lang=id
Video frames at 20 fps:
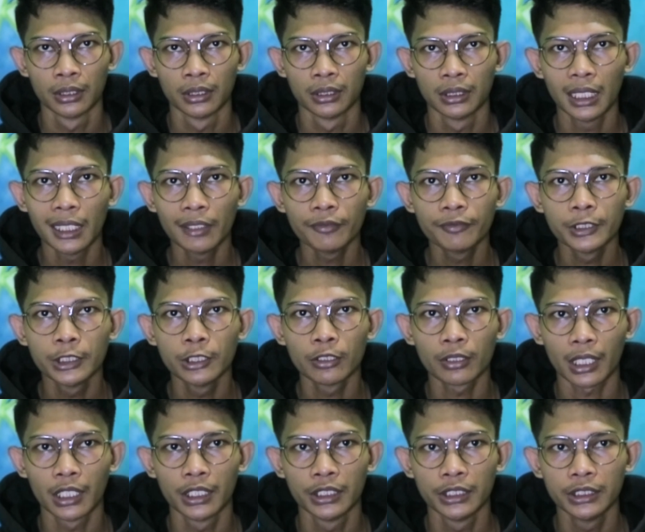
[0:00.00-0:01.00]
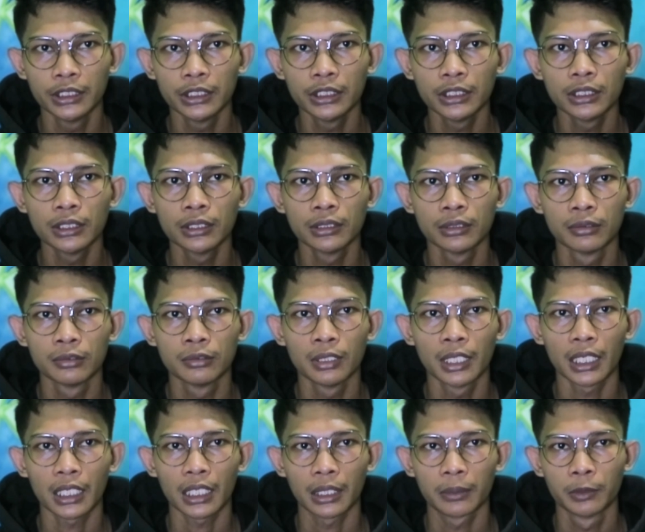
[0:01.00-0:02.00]
Dalam video kali ini, gue
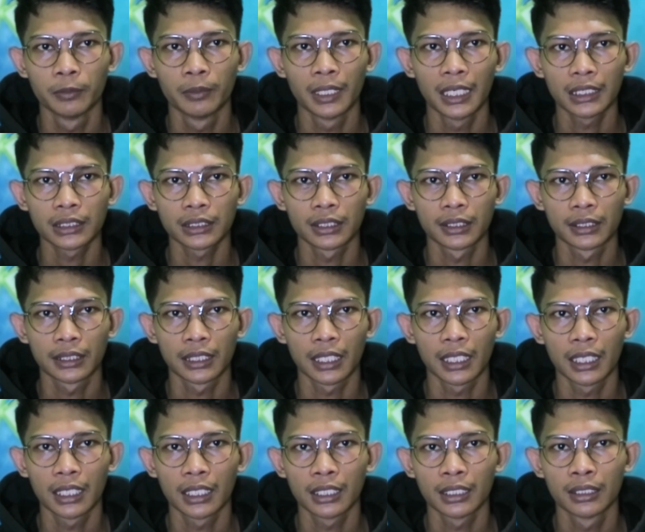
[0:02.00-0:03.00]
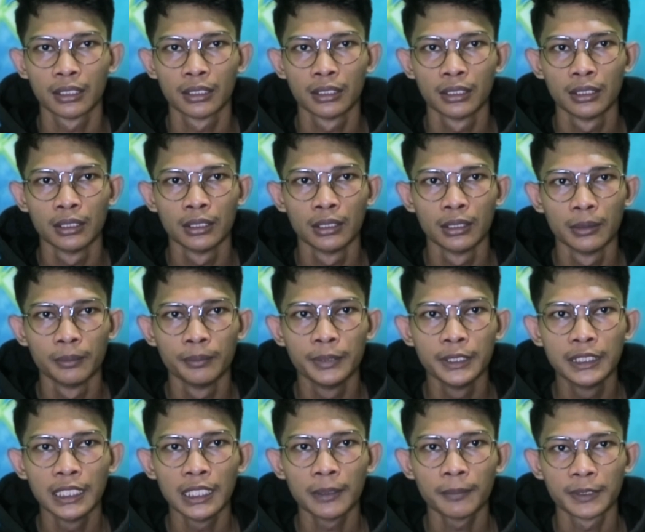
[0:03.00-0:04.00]
akan membahas tentang
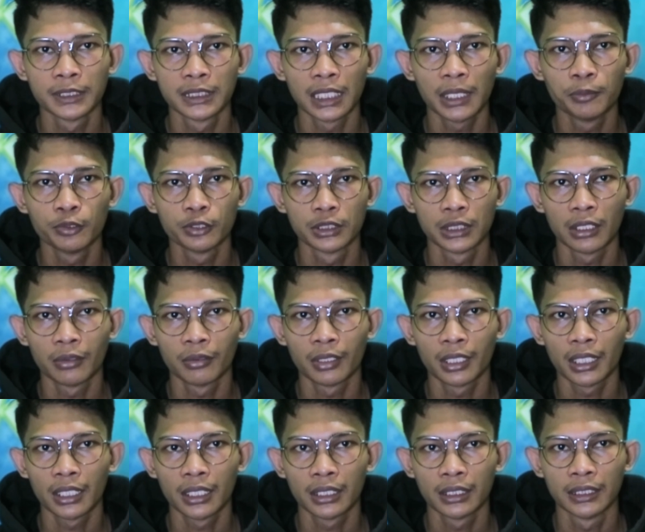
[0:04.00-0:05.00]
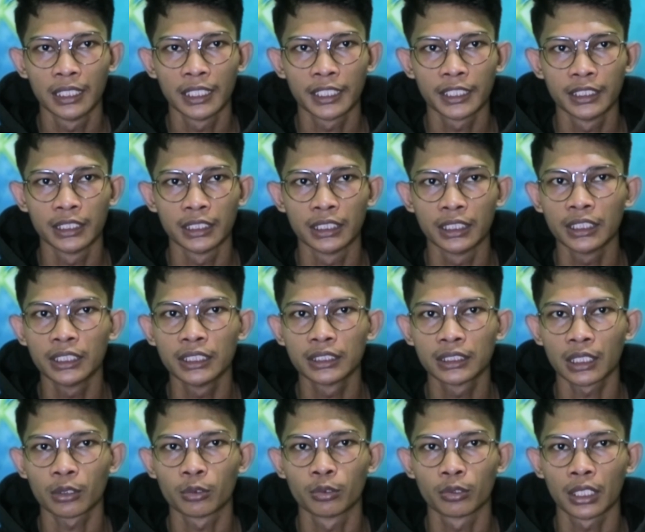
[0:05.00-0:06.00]
bidan pencabut nyawa dari negeri
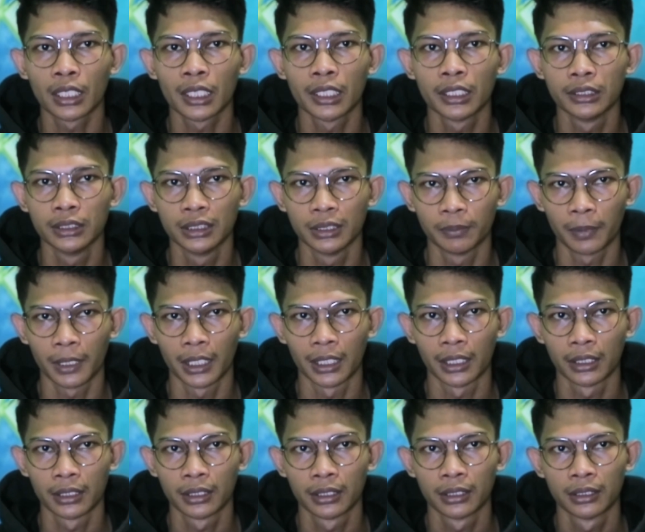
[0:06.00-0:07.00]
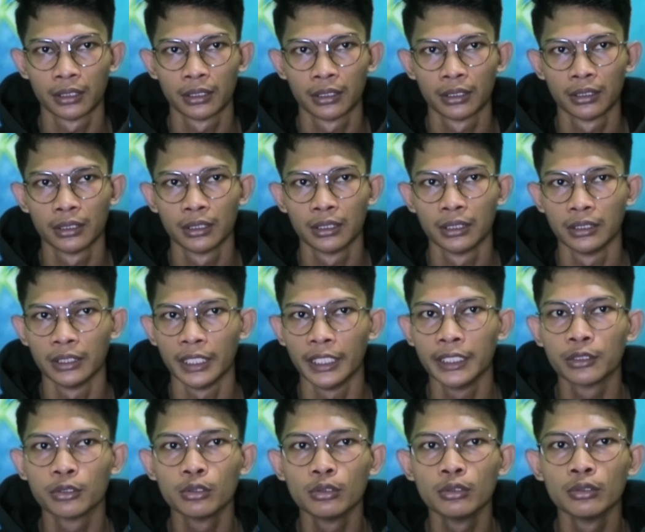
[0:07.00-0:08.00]
Sakura, Jepang
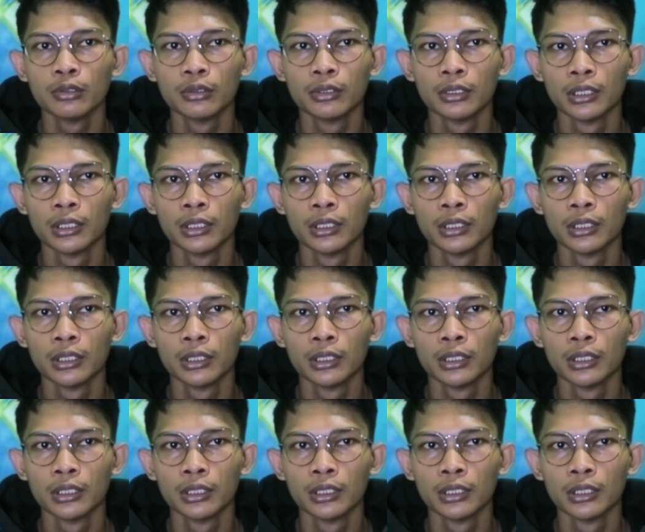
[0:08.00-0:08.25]
yaitu